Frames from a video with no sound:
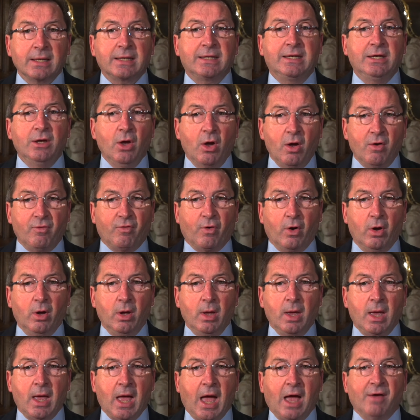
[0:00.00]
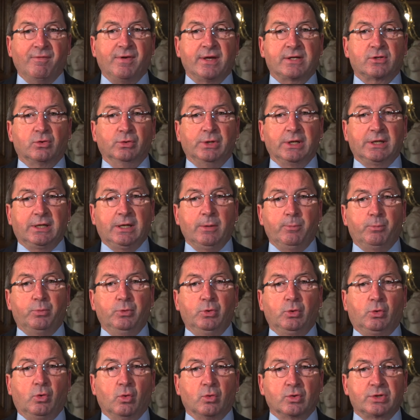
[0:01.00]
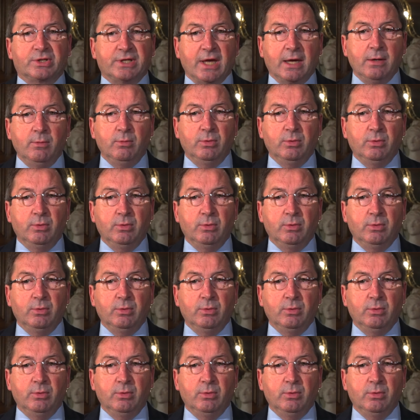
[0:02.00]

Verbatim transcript: qui œuvre avec son équipe du conseil